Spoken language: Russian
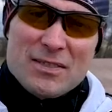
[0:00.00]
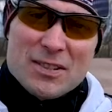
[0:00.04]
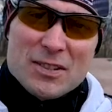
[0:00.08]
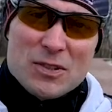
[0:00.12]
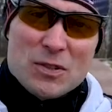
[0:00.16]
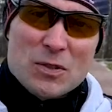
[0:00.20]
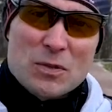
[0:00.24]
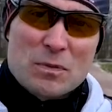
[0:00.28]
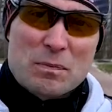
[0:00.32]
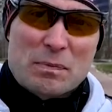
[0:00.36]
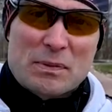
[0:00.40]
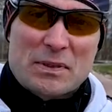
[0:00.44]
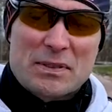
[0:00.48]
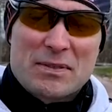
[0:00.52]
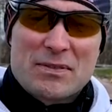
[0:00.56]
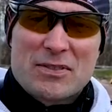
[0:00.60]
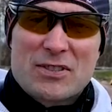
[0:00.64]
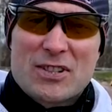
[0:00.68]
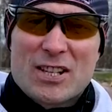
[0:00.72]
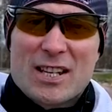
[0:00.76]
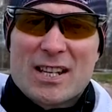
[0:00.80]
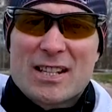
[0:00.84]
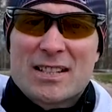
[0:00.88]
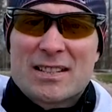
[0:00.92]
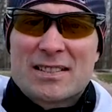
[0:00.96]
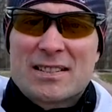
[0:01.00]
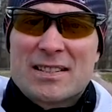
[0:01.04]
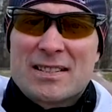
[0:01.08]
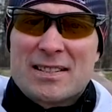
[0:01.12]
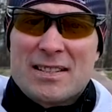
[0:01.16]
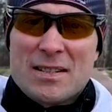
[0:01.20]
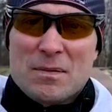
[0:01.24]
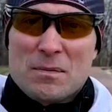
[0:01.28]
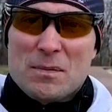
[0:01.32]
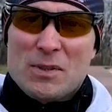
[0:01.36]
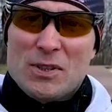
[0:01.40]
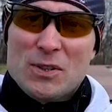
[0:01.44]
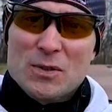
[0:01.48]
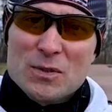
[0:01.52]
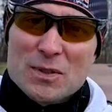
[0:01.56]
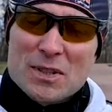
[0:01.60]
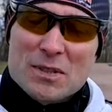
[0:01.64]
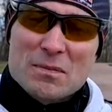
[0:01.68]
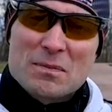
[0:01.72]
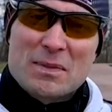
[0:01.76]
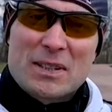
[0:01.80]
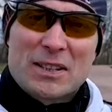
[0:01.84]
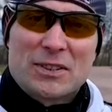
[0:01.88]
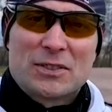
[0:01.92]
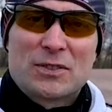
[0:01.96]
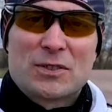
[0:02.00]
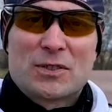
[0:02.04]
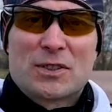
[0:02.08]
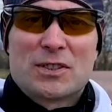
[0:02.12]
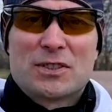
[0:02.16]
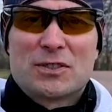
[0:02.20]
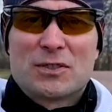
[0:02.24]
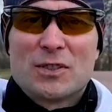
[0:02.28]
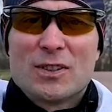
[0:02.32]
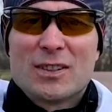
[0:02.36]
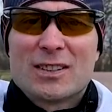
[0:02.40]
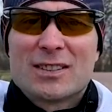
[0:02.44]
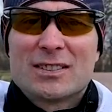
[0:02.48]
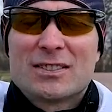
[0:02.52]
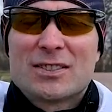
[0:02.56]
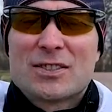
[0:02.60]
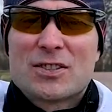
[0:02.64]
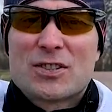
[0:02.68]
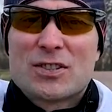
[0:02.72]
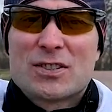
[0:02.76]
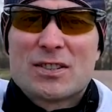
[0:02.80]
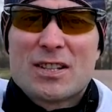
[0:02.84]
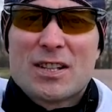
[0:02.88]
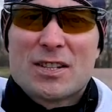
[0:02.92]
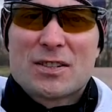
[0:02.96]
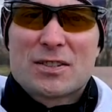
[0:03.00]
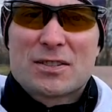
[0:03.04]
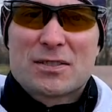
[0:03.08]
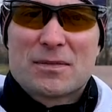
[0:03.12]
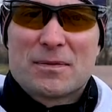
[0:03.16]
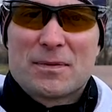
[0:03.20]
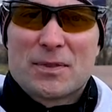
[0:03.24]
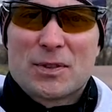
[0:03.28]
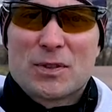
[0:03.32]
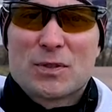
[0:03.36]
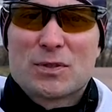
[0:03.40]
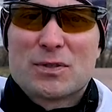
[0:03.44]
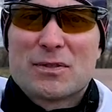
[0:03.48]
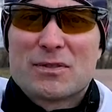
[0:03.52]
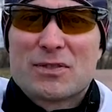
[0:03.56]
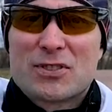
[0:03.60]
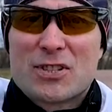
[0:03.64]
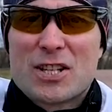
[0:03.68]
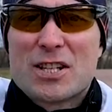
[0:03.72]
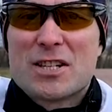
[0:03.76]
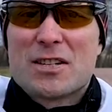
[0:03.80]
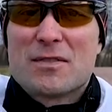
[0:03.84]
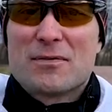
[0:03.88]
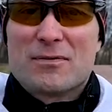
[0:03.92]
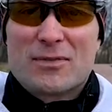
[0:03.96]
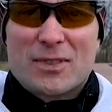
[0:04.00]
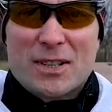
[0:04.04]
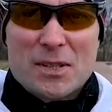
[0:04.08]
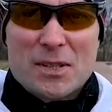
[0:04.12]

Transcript: видео посвящается тем людям, которые только начинают свое движение в